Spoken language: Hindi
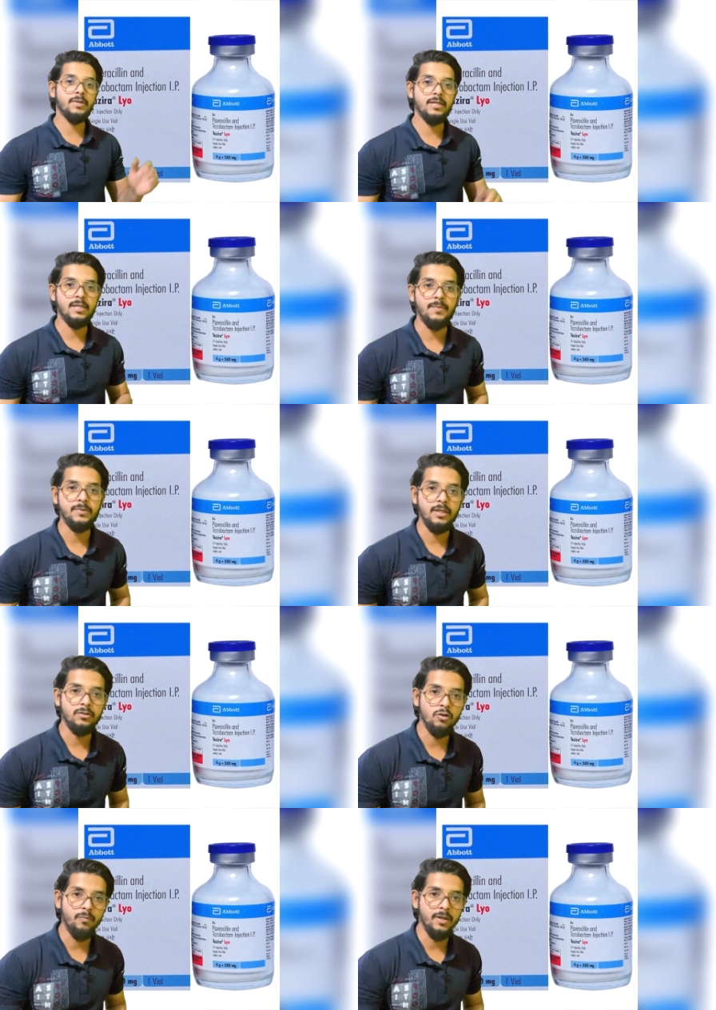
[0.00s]
के हिसाब से
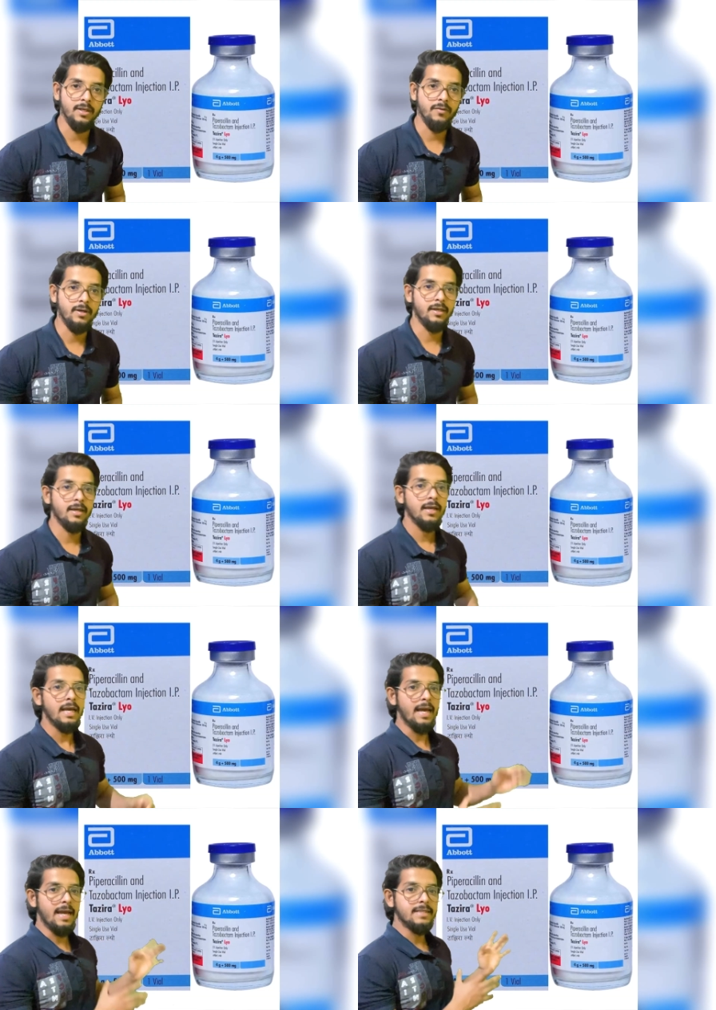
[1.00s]
इसको पढ़ने वाले
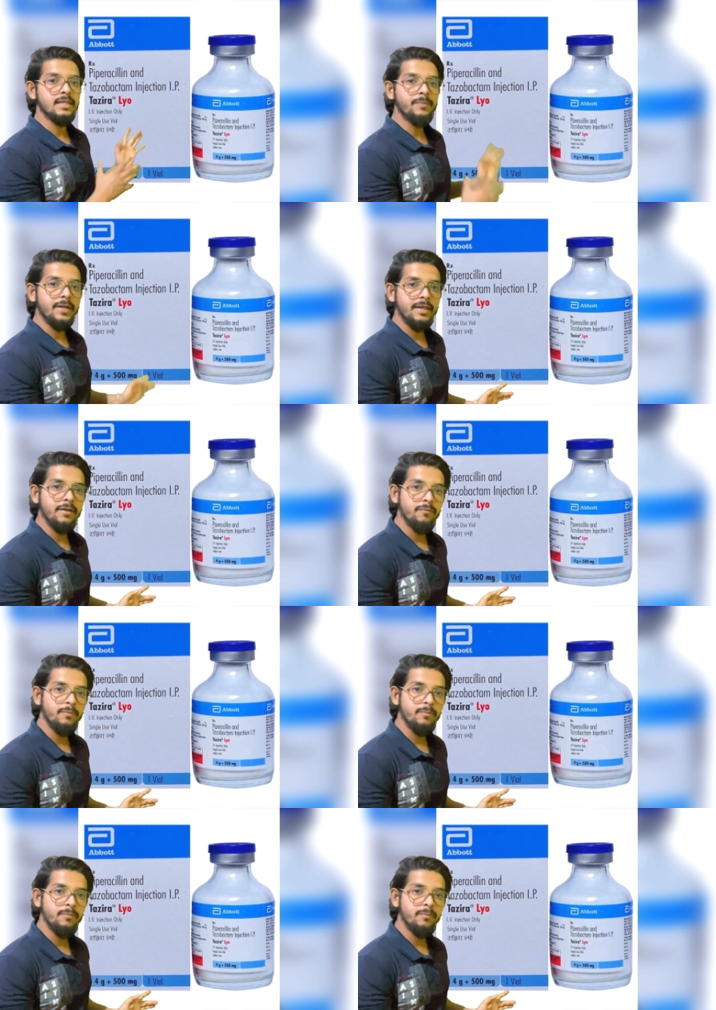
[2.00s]
ऐसे पीडीएफ